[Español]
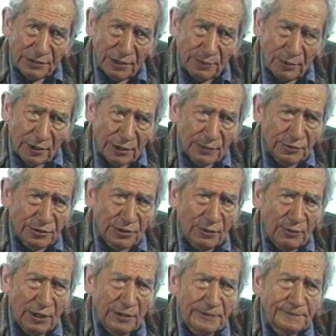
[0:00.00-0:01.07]
que podemos
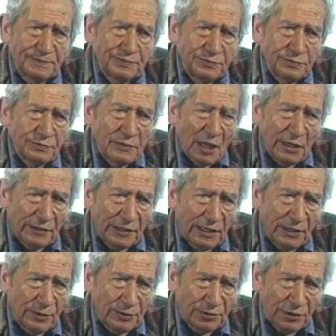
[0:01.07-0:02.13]
llamar de
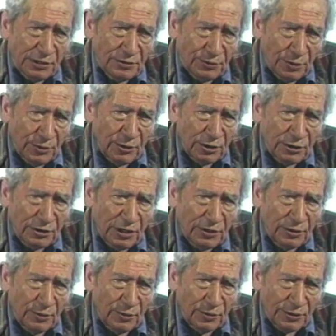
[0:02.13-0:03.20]
los estudios
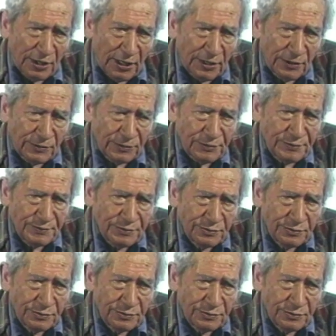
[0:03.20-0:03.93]
etnobotánicos